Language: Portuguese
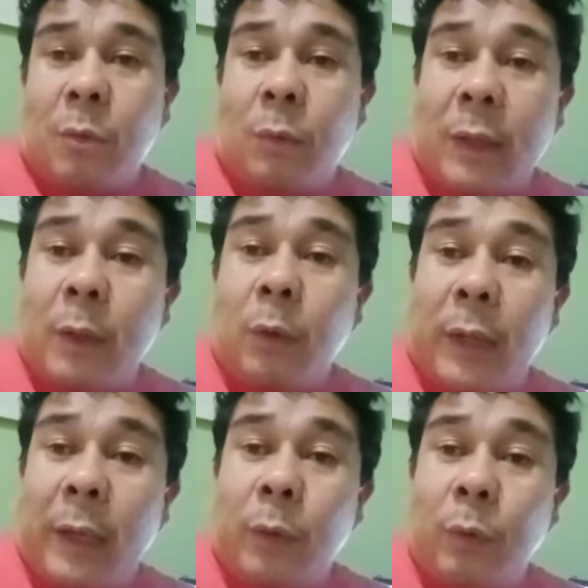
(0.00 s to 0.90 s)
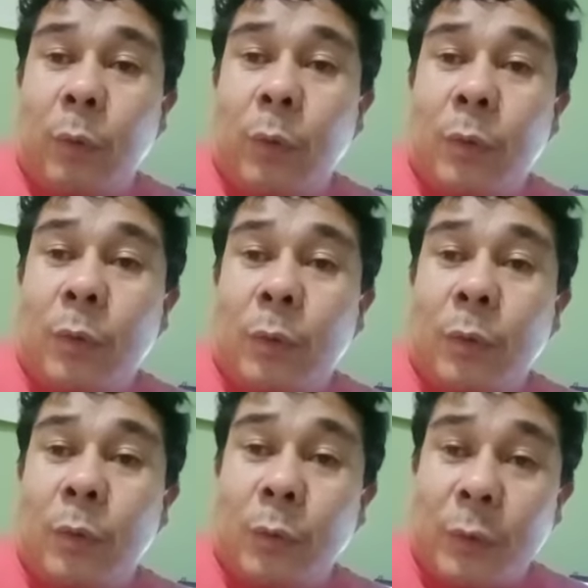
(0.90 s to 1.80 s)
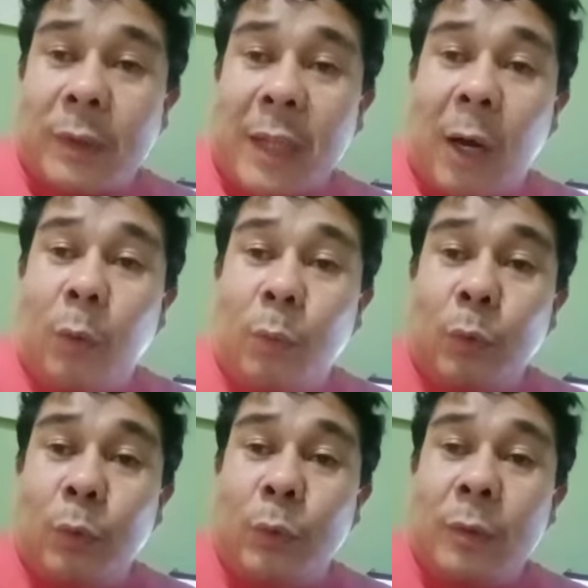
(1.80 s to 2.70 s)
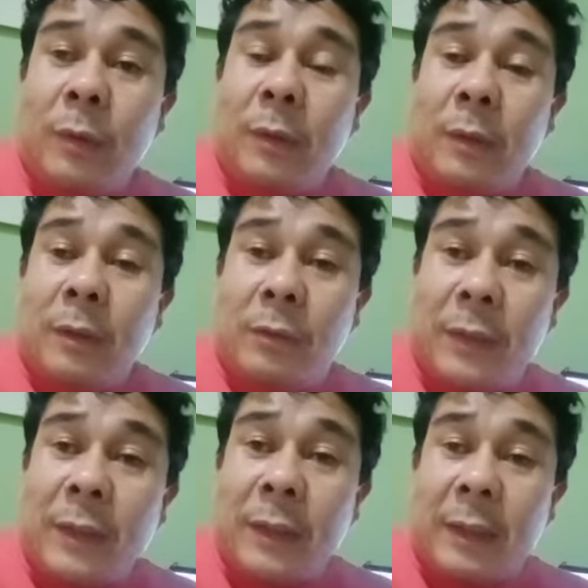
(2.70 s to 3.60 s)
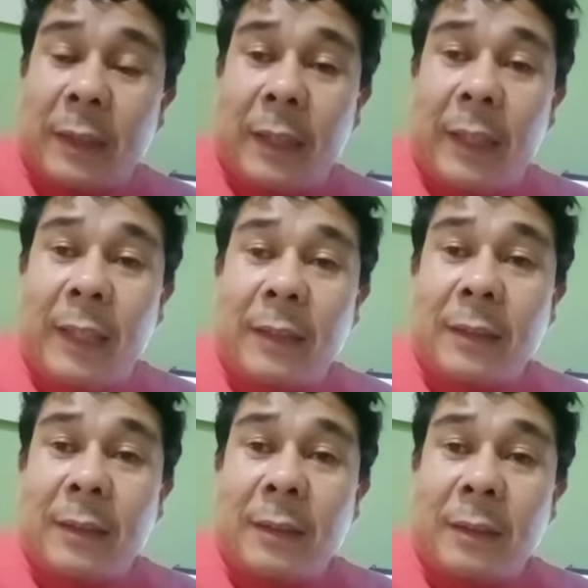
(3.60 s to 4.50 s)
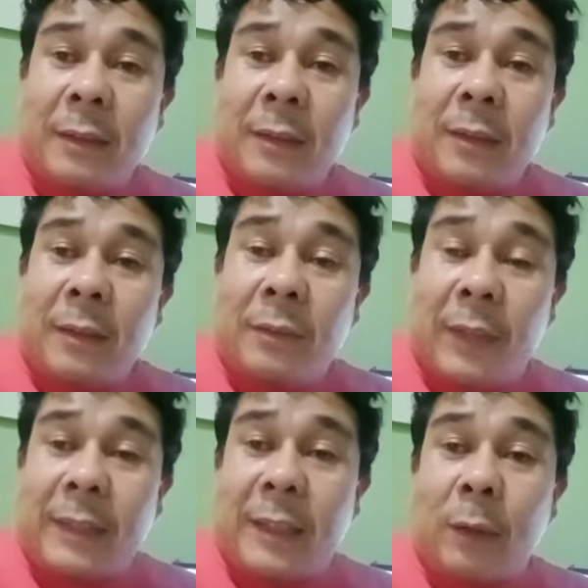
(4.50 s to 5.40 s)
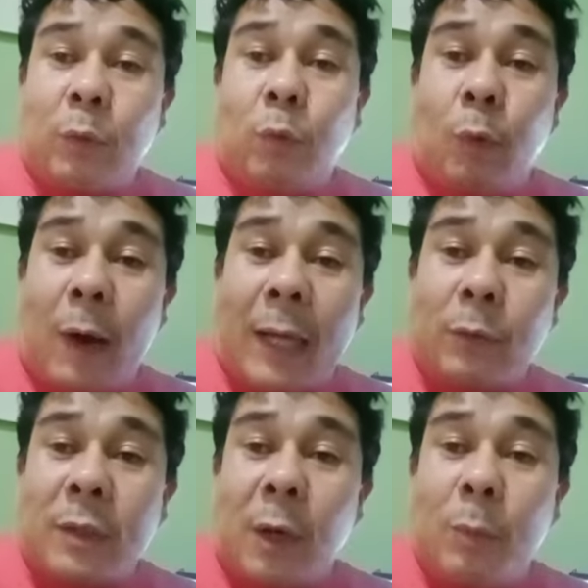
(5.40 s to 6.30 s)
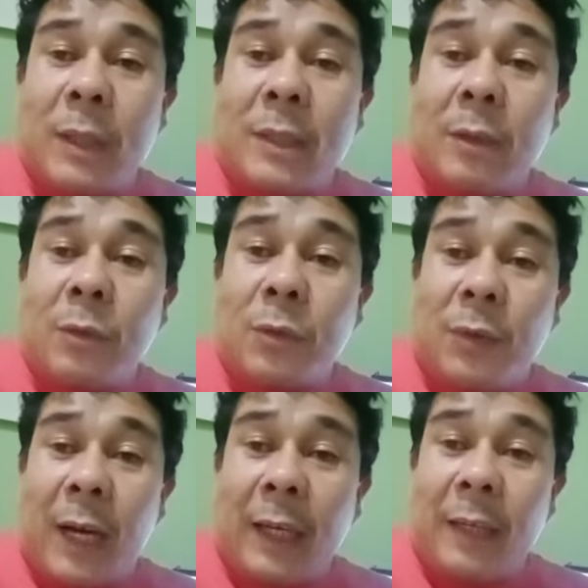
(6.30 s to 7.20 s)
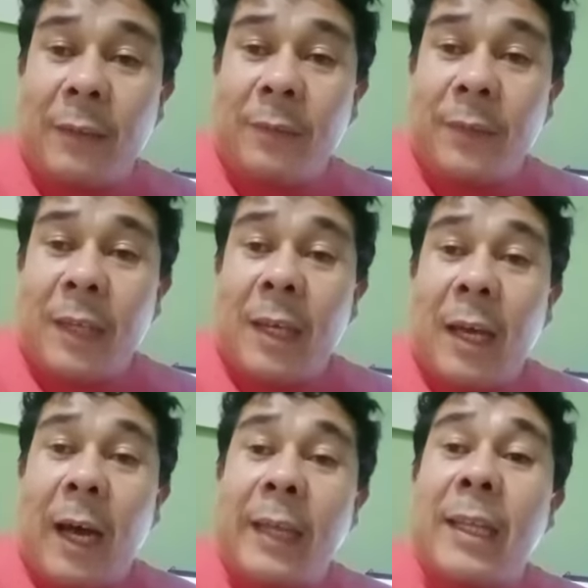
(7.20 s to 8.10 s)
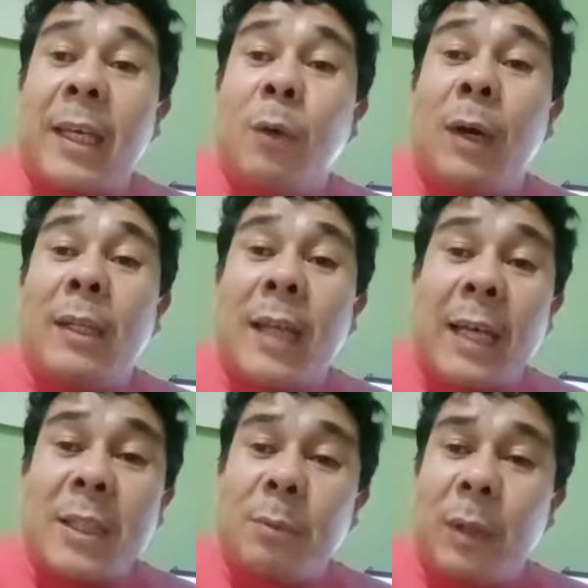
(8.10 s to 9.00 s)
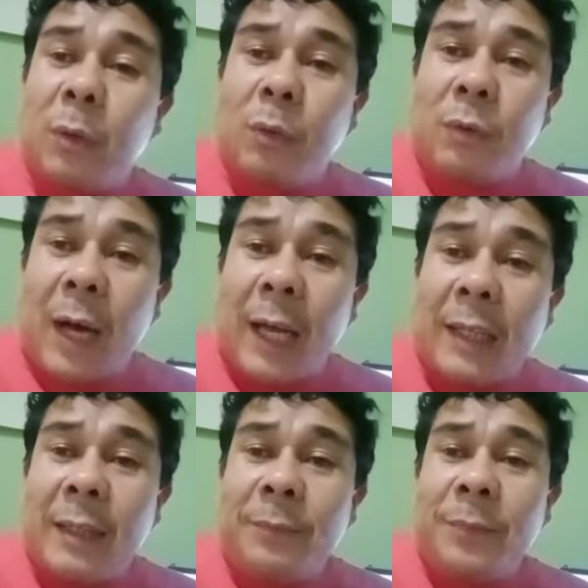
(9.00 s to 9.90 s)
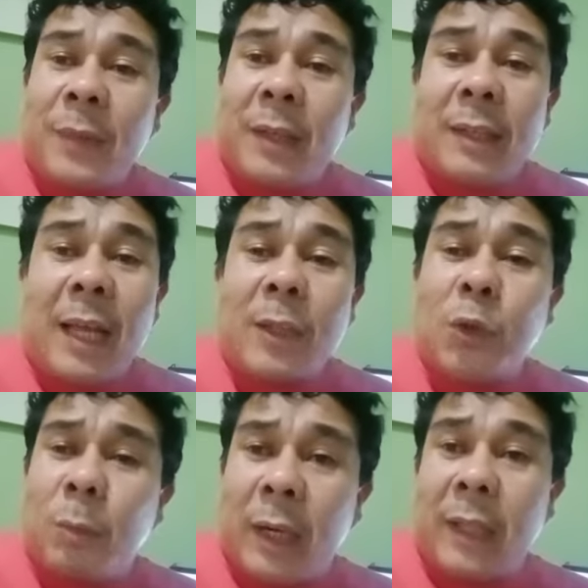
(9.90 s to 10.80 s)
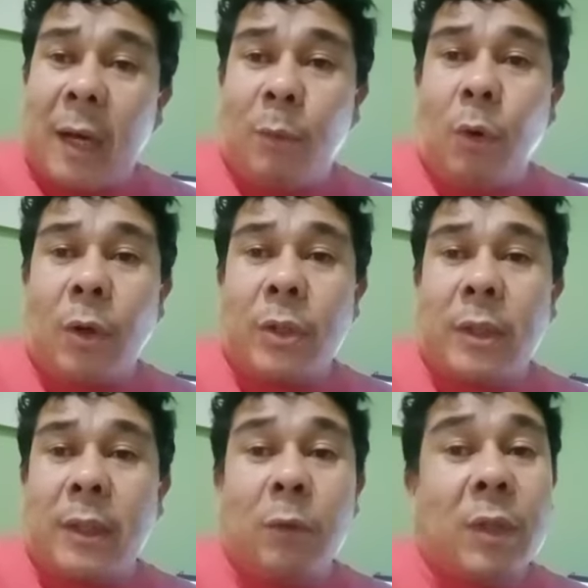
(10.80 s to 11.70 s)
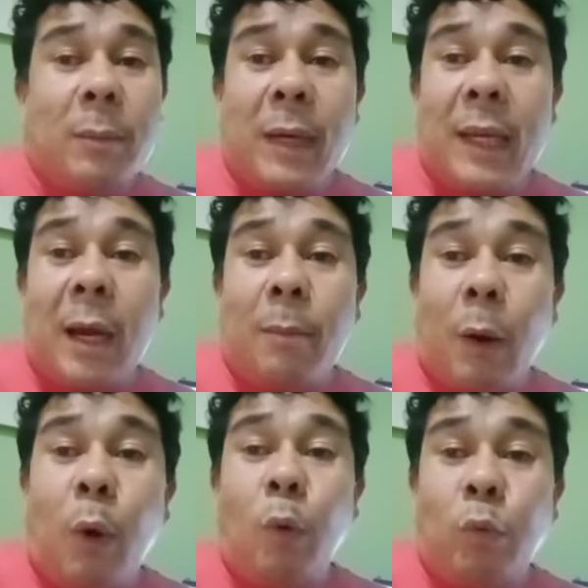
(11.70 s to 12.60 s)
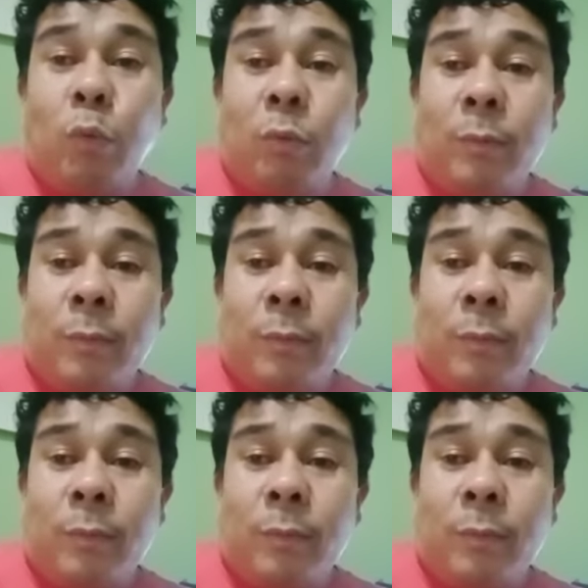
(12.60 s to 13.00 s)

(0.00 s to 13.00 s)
Quando eu leio num Salmo 23, Versículo 4, o salmista nos fala: Ainda que eu andasse pelo vale da sombra da morte, não temeria mal algum,